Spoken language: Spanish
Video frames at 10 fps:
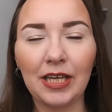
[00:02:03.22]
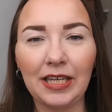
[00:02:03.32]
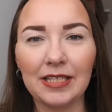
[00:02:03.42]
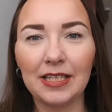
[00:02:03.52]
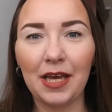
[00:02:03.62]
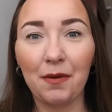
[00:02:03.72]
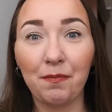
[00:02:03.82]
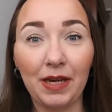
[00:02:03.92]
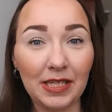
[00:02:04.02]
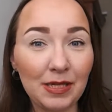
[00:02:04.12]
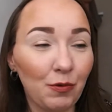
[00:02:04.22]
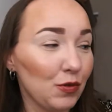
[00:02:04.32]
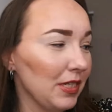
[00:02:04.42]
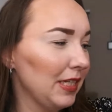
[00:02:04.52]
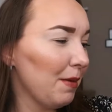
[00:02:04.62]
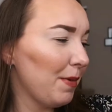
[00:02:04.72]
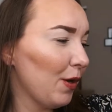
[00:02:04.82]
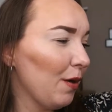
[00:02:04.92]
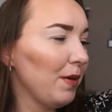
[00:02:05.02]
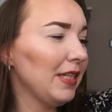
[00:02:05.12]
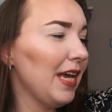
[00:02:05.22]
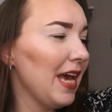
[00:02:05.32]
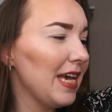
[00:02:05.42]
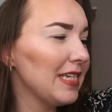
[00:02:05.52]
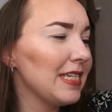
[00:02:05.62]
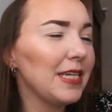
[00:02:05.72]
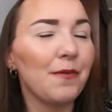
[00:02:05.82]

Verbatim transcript: este, parece blusita, pero realmente es...